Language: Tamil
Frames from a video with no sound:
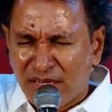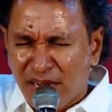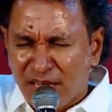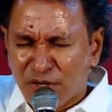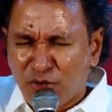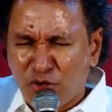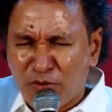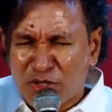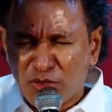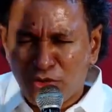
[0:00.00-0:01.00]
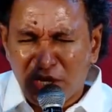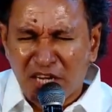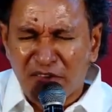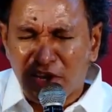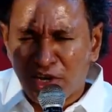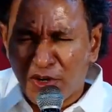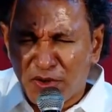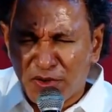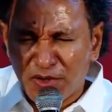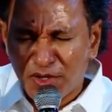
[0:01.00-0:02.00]
இந்த குடும்பத்தோடு நீங்கள் வரணும்
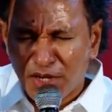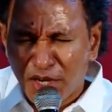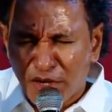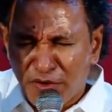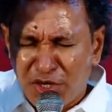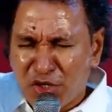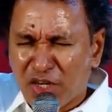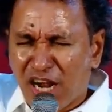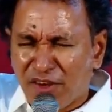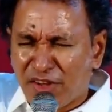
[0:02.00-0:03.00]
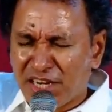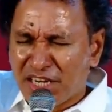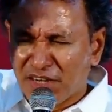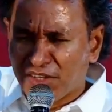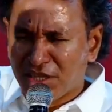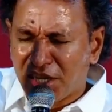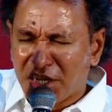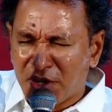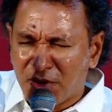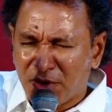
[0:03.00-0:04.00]
மீண்டும் கால்வரி கிட்ட வந்து
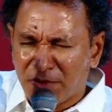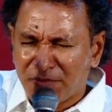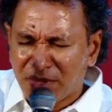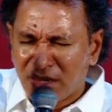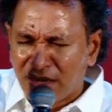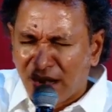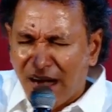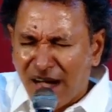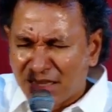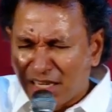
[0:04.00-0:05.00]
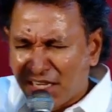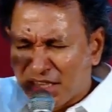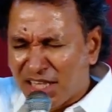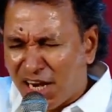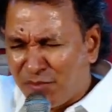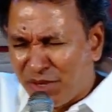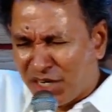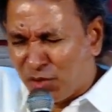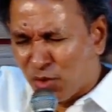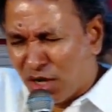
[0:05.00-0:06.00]
நிற்கணும் ஆதியிலிருந்த அன்பு
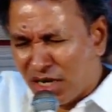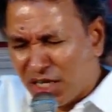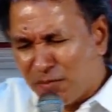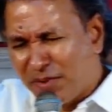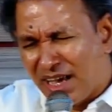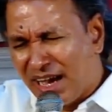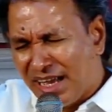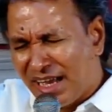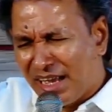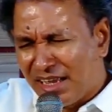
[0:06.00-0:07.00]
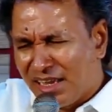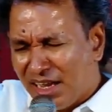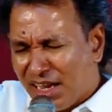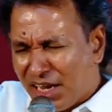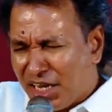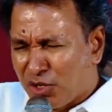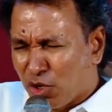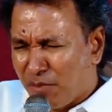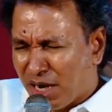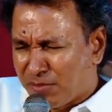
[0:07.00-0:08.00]
இன்னும் உங்களில் இருப்பதாக இன்னைக்கு
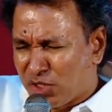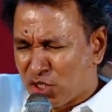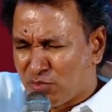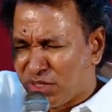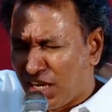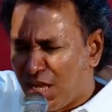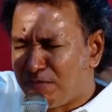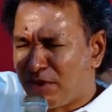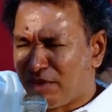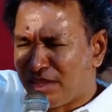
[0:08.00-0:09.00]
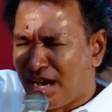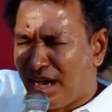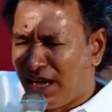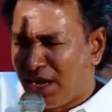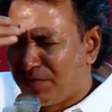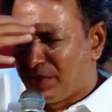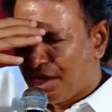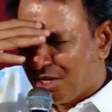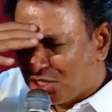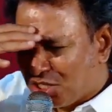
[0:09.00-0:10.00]
ஒரு மனம் திரும்புதல் ஏற்படுவதாக
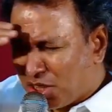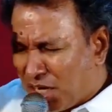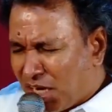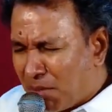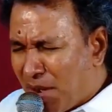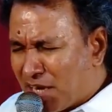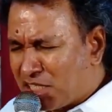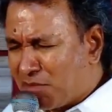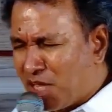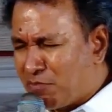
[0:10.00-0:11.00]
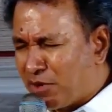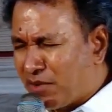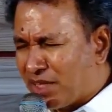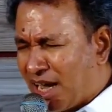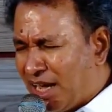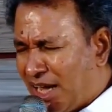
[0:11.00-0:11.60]
சிந்தனையில் மாற்றம் ஏற்படுவதாக